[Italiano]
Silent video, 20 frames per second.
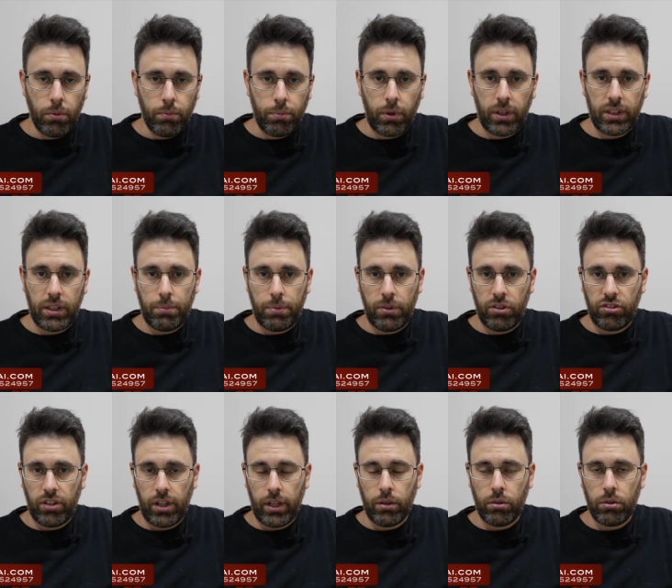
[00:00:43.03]
provate a
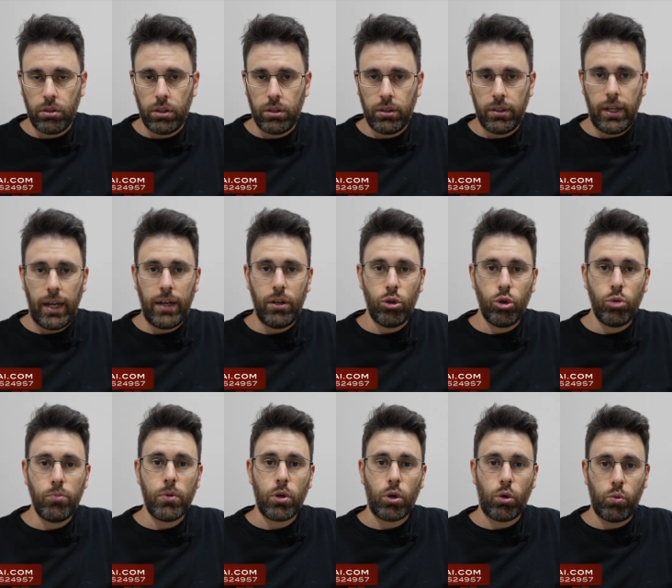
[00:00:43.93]
pensare al
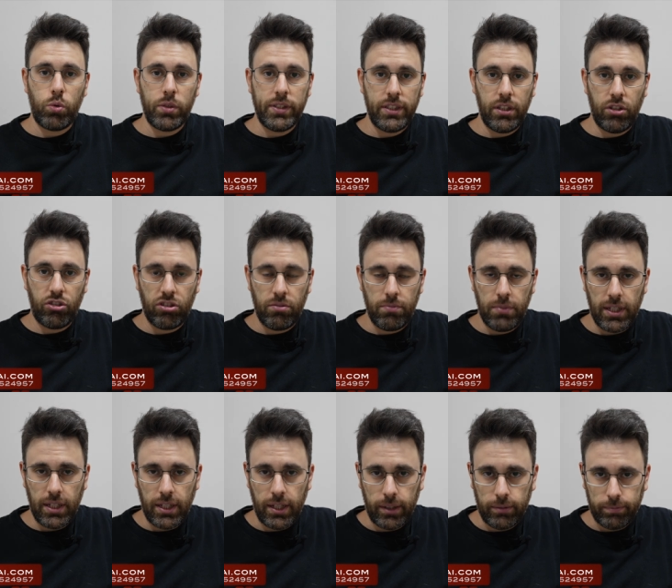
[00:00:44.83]
numero
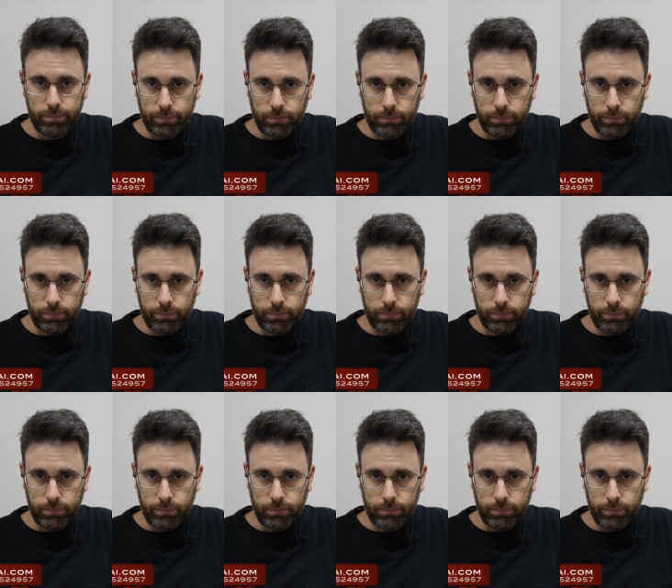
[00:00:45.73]
15.000,